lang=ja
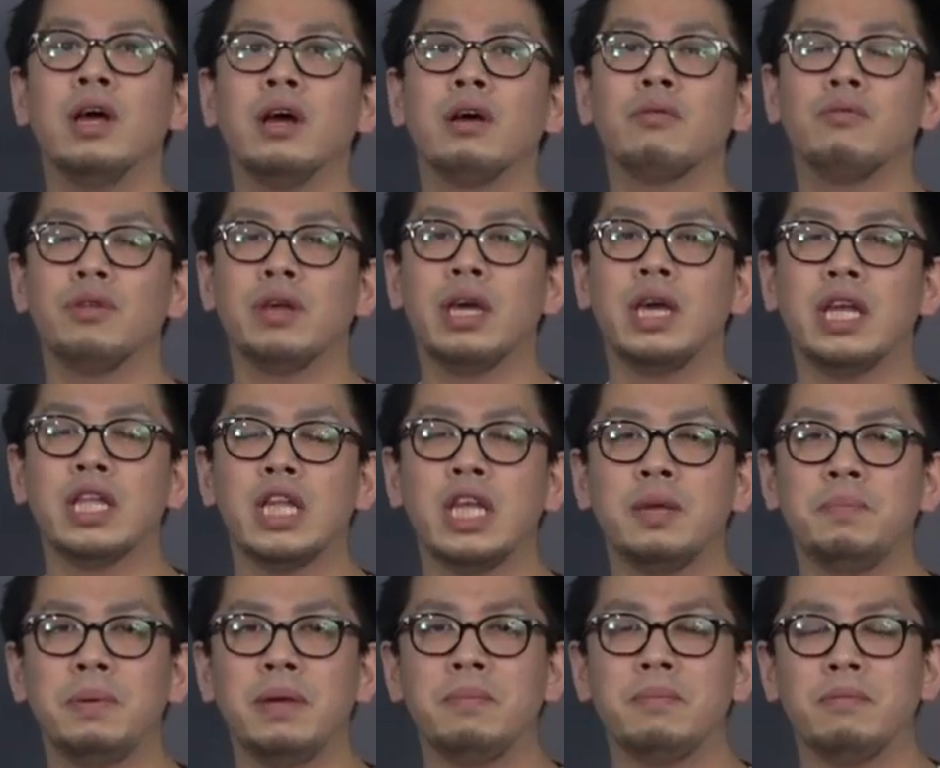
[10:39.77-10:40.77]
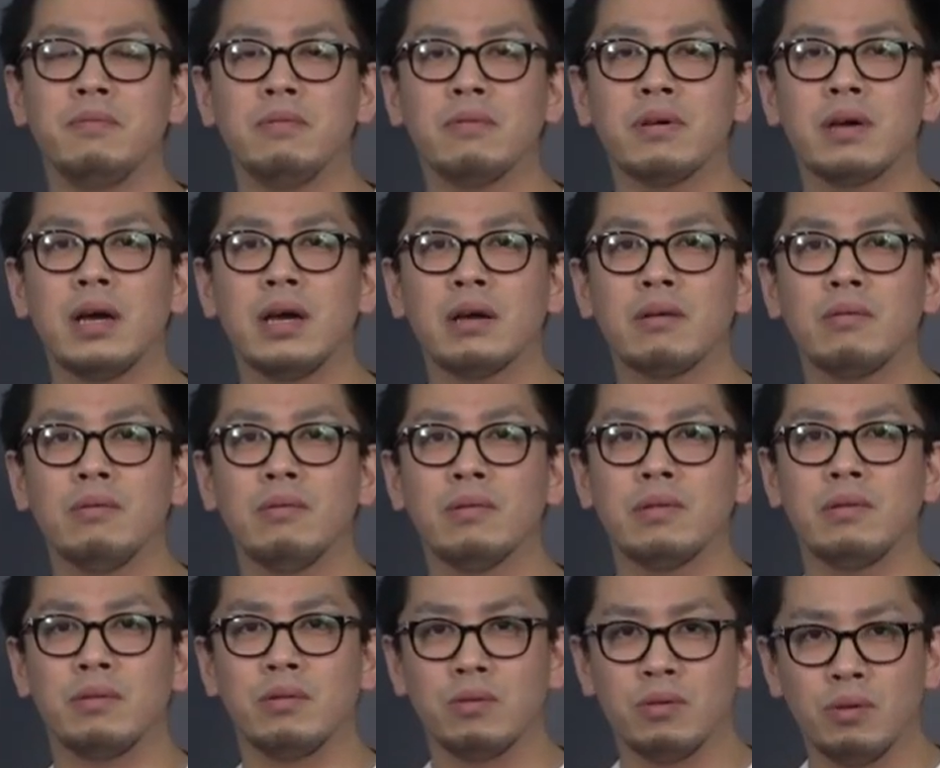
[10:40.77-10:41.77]
この ATP 分解酵
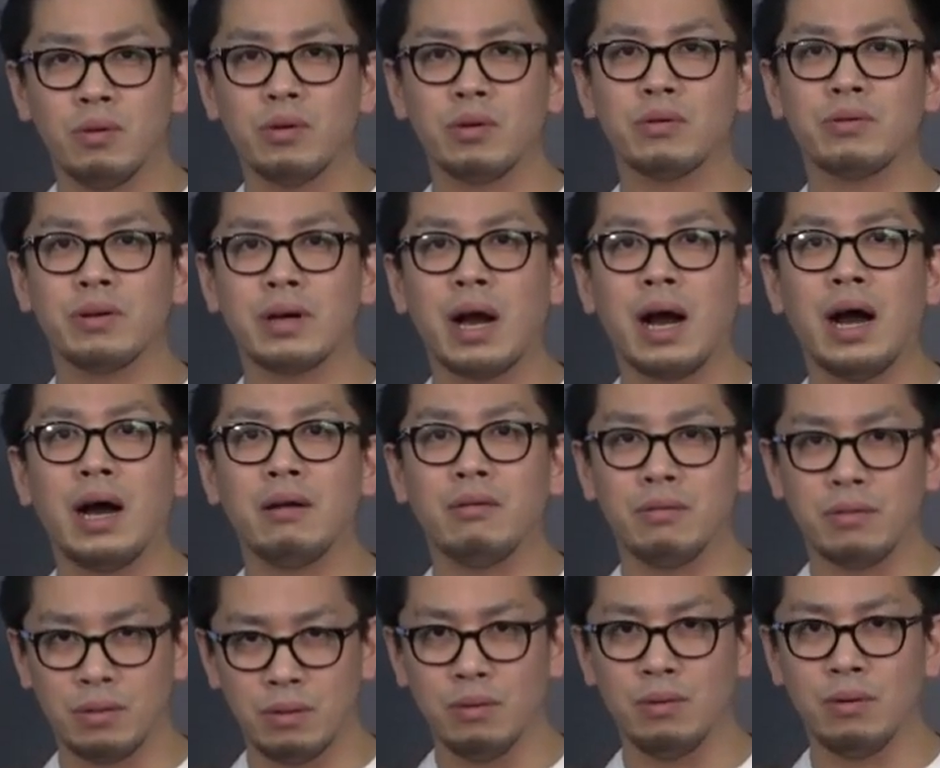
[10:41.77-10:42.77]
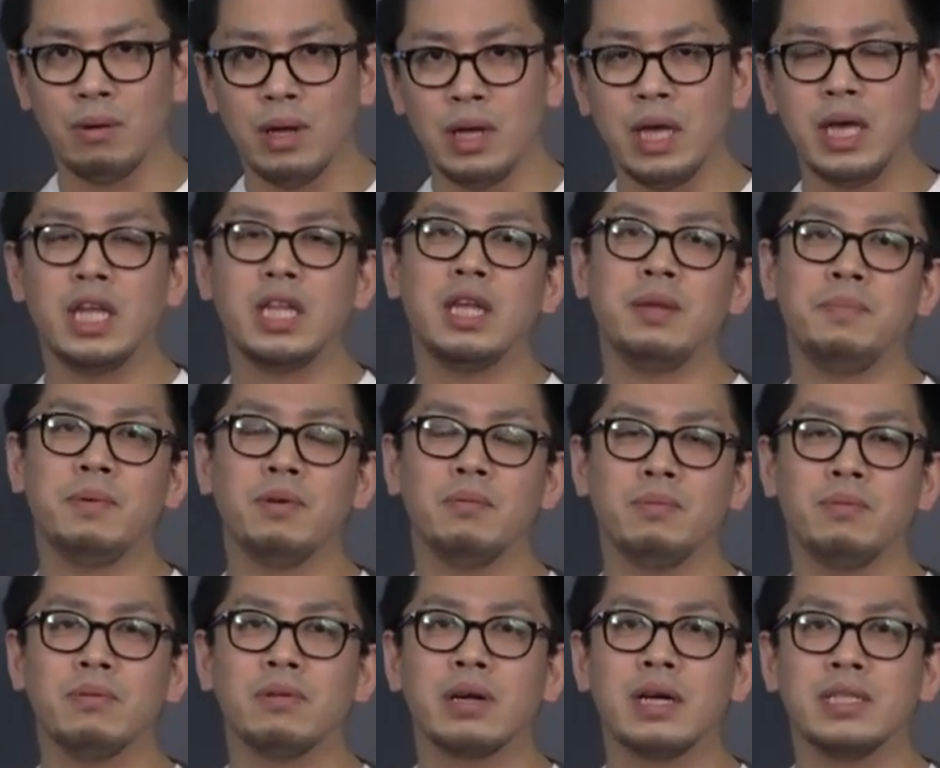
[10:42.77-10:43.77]
素の能力があると ATP を
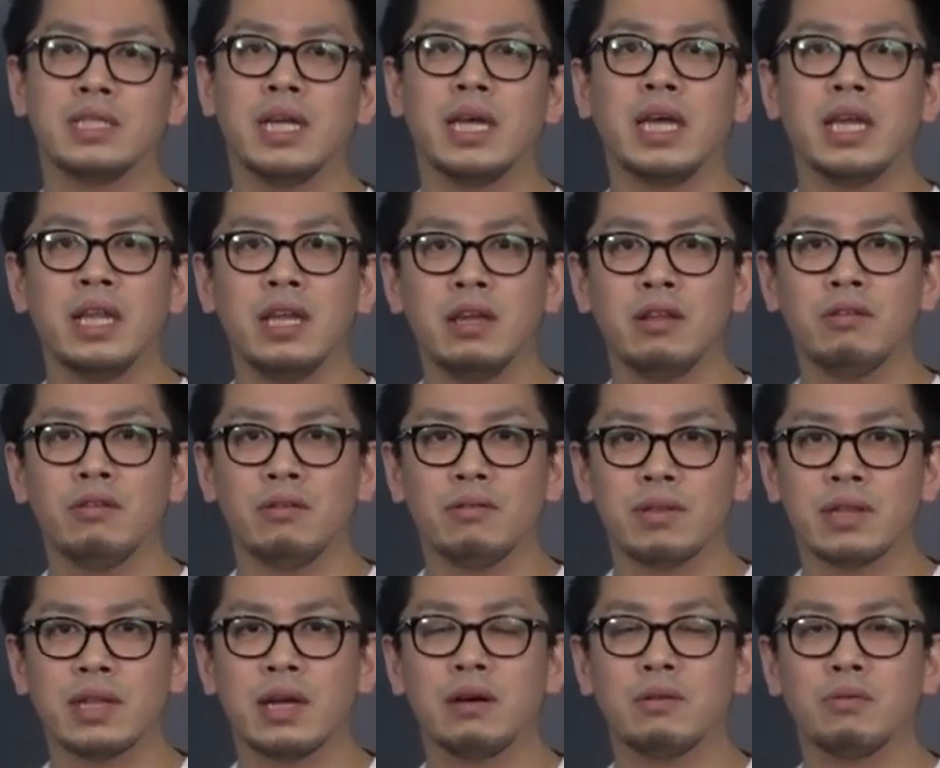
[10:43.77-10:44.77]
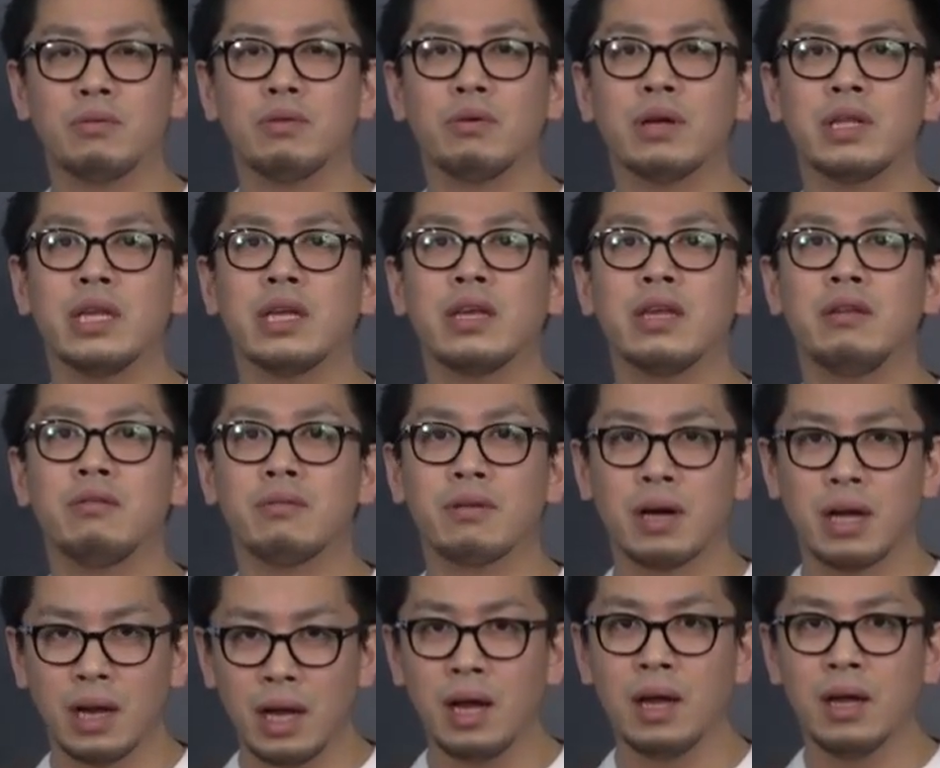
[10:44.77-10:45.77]
分解してエネルギーを使うことができる
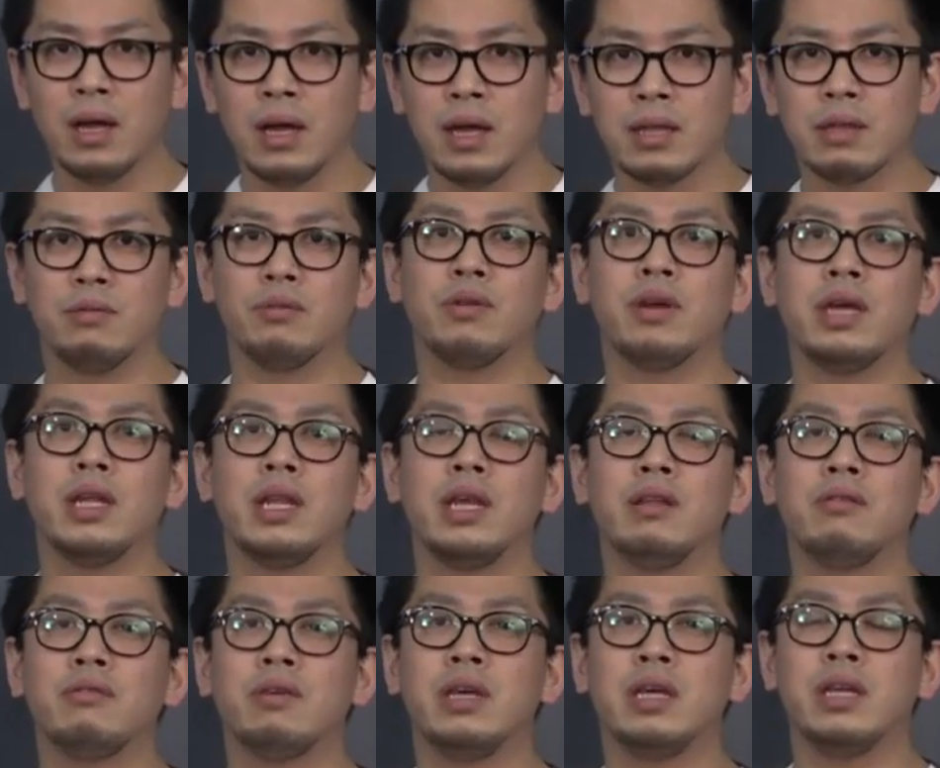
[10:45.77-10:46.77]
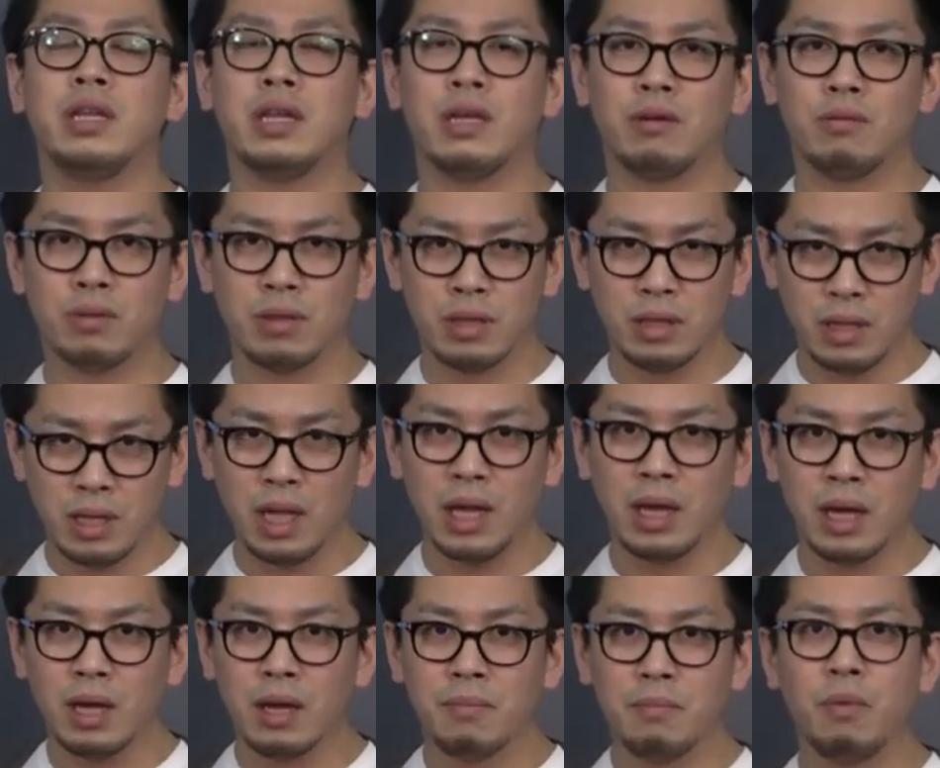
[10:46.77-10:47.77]
からそのエネルギーによっ
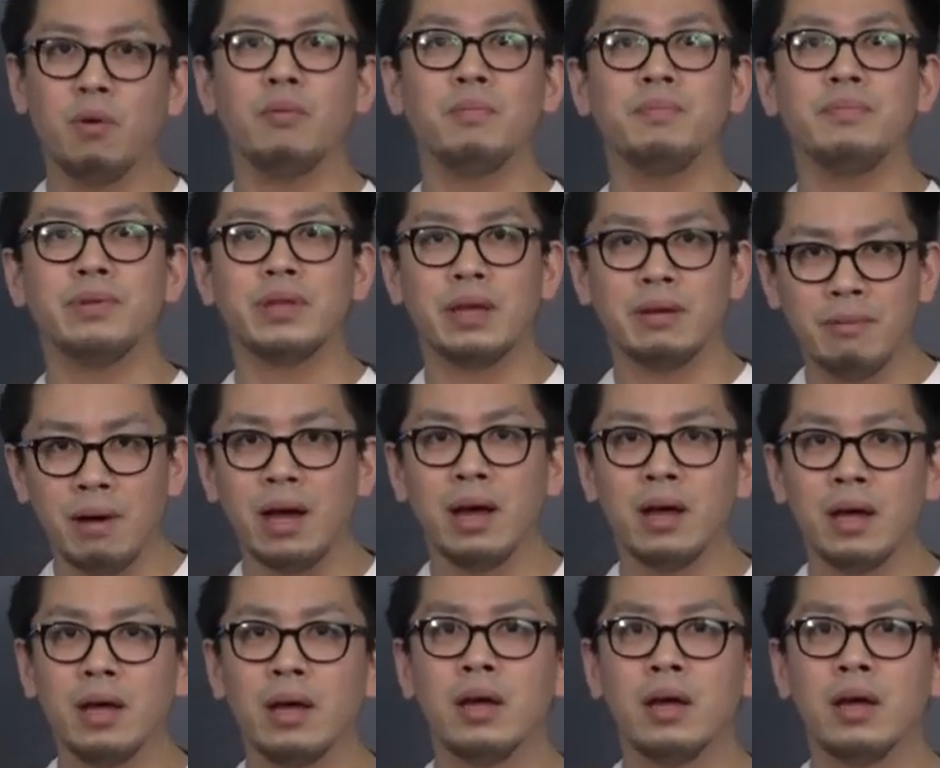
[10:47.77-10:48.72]
てポンプでは